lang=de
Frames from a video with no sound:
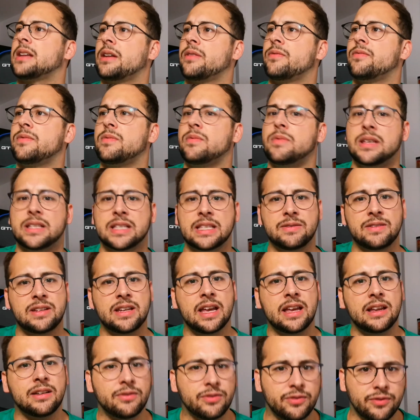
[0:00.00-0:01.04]
dann ist es
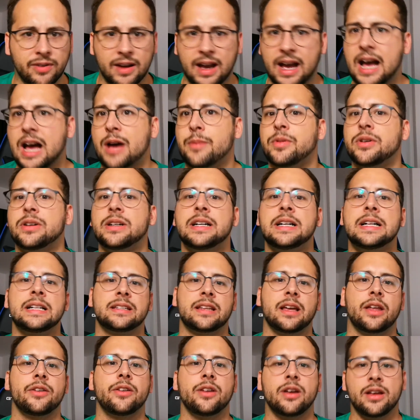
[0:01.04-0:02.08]
wieder in Farbe,
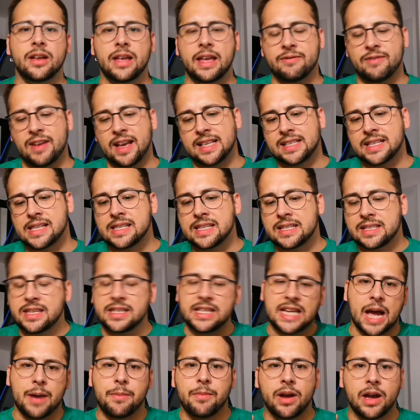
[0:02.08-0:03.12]
dann äh, wechselt sich
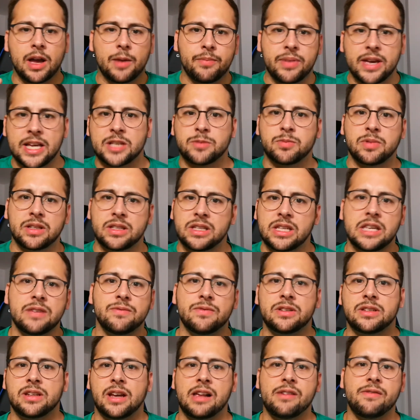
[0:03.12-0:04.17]
die
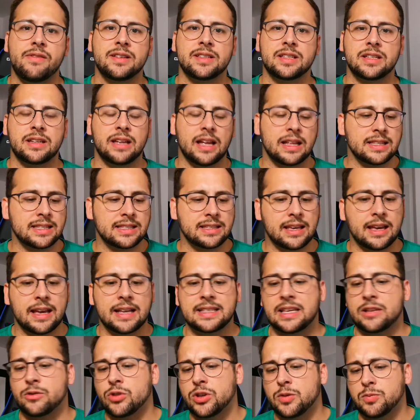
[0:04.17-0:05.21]
Kameraperspektive teilweise ganz
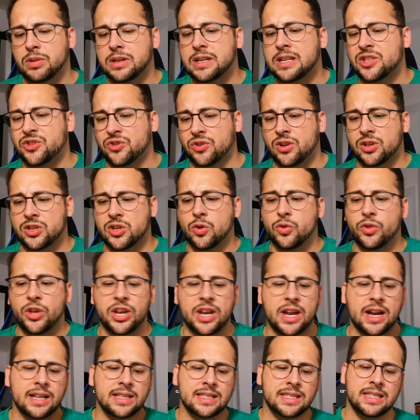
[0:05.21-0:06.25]
krass. Er durchbricht sogar die
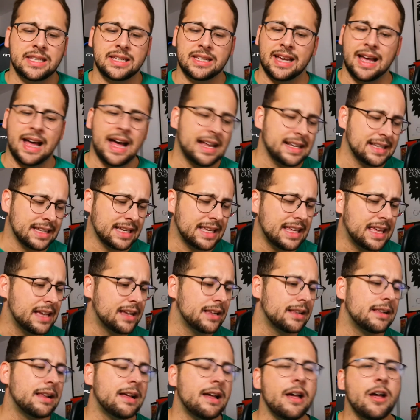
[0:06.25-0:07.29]

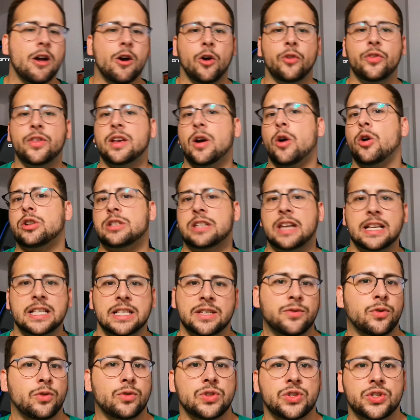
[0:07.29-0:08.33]
180-Grad-Regel und auch das
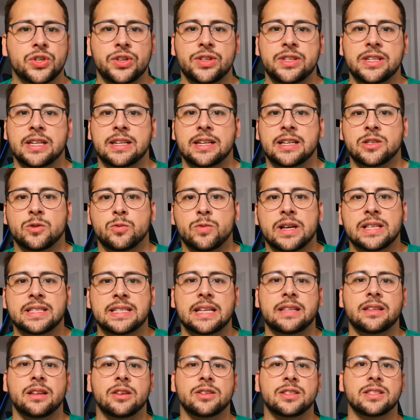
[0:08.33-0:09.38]
funktioniert. Also Wes
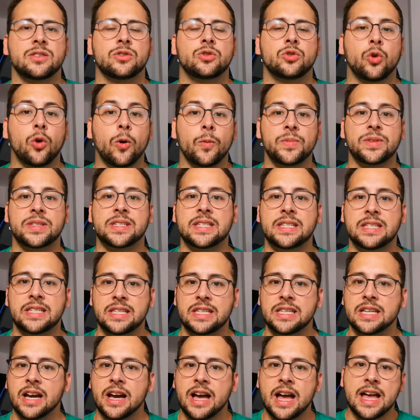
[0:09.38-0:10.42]
Anderson tobt sich
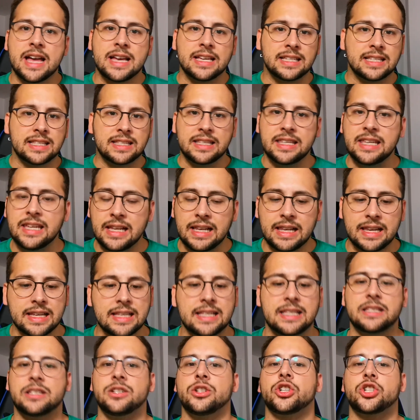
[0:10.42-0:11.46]
hier
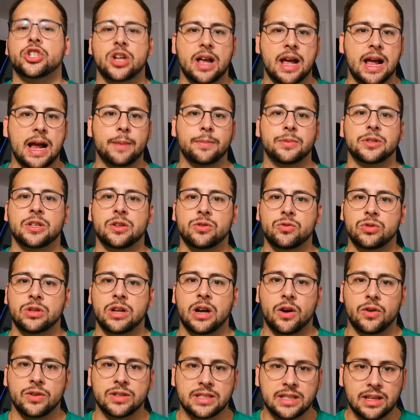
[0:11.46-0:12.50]
stilistisch absolut
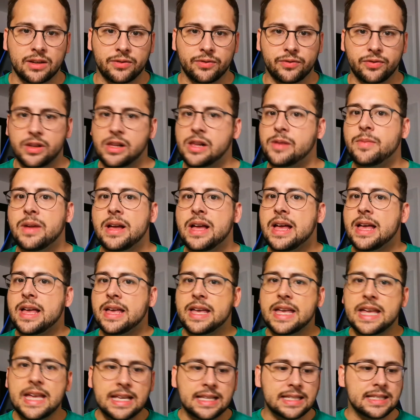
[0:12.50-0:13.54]
aus. Der Film
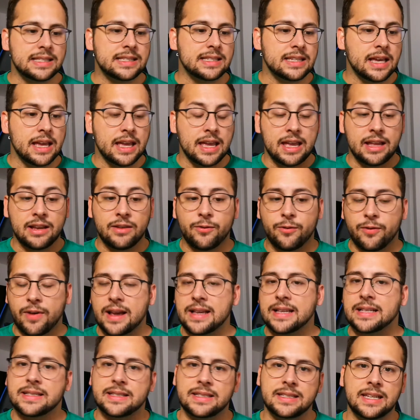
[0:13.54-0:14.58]
ist in
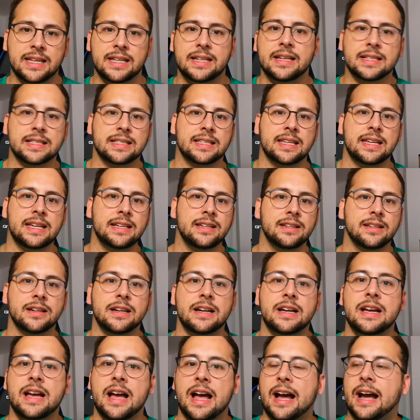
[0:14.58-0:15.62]
fast jeder
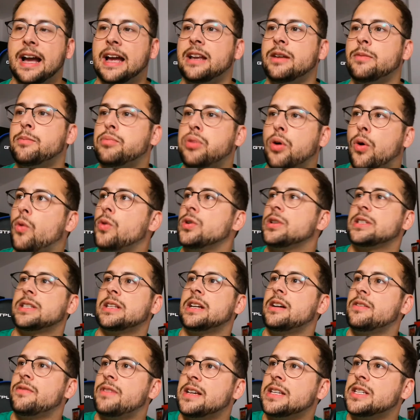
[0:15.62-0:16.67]
Szene ein
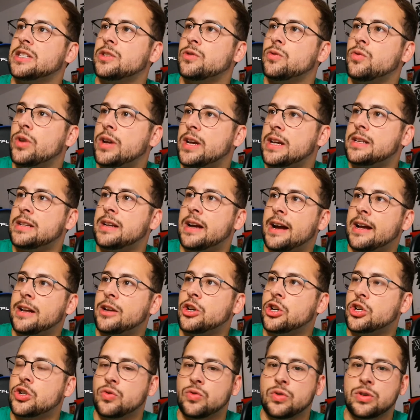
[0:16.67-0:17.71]
Poster, was du in ein
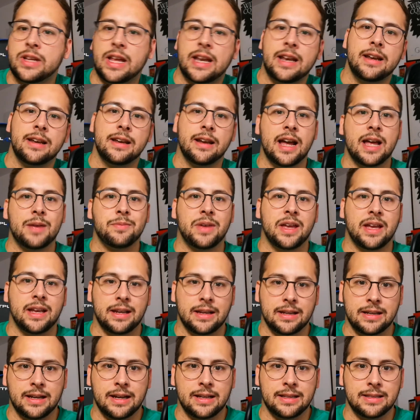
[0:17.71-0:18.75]
Studentenheim
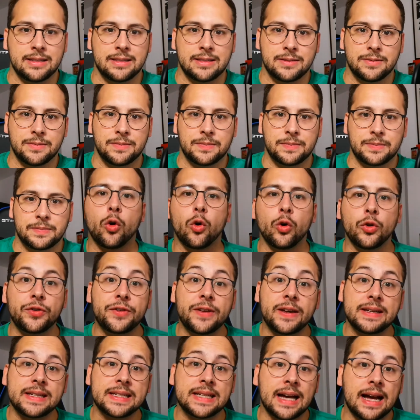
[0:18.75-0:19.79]
hängen kannst. Und
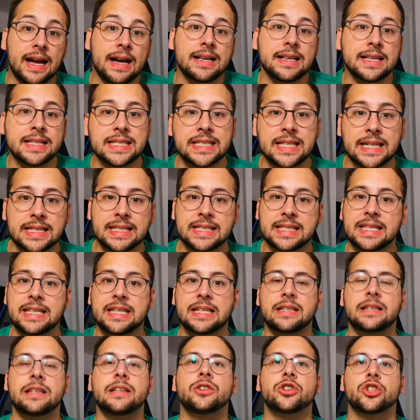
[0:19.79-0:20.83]
der Cast hat
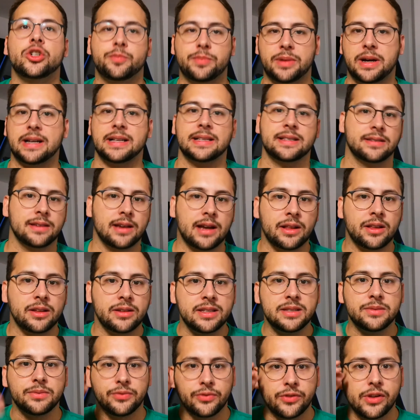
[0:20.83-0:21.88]
sichtlich Spaß daran, in
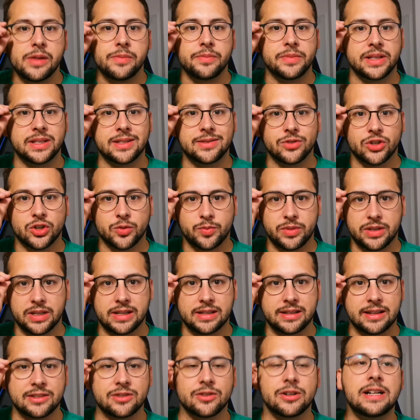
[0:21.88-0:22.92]
diesem Film
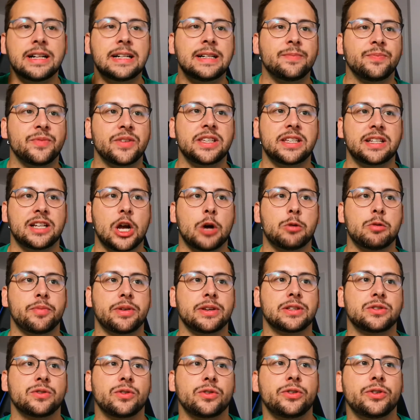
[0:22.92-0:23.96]
mitzuspielen. Also ich glaube
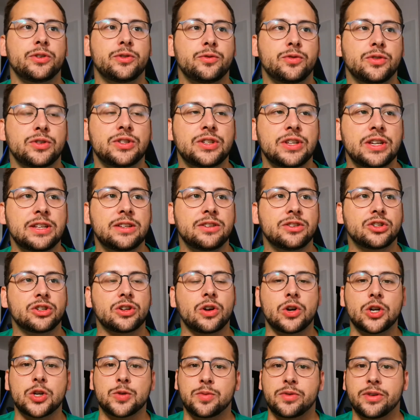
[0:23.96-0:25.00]
persönlich, für jede
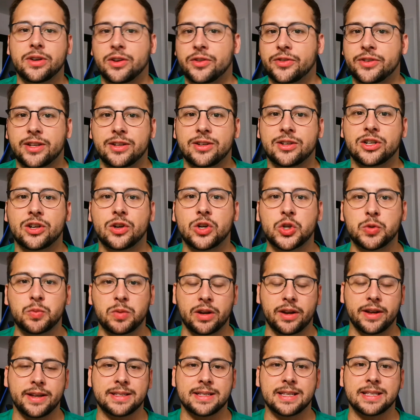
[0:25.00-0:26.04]
Schauspielerin, jeden
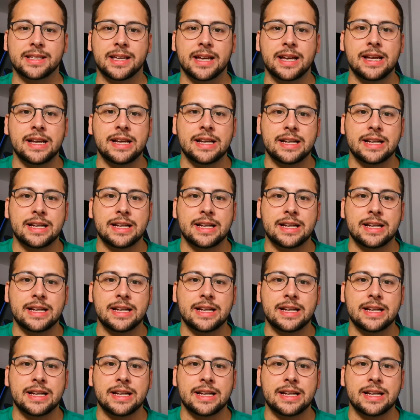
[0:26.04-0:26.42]
Schauspieler ist es